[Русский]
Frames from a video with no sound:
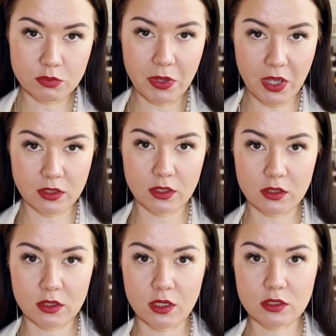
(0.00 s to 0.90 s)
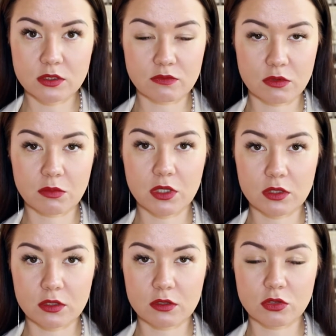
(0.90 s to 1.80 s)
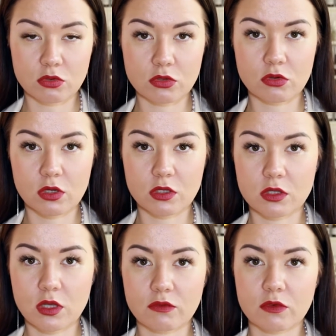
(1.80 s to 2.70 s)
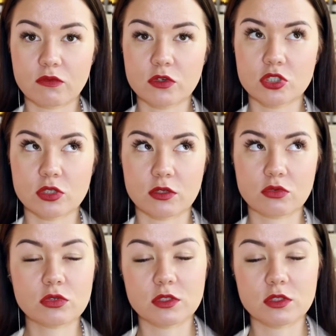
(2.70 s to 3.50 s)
пятая, да, современная, который только недавно вышло ну,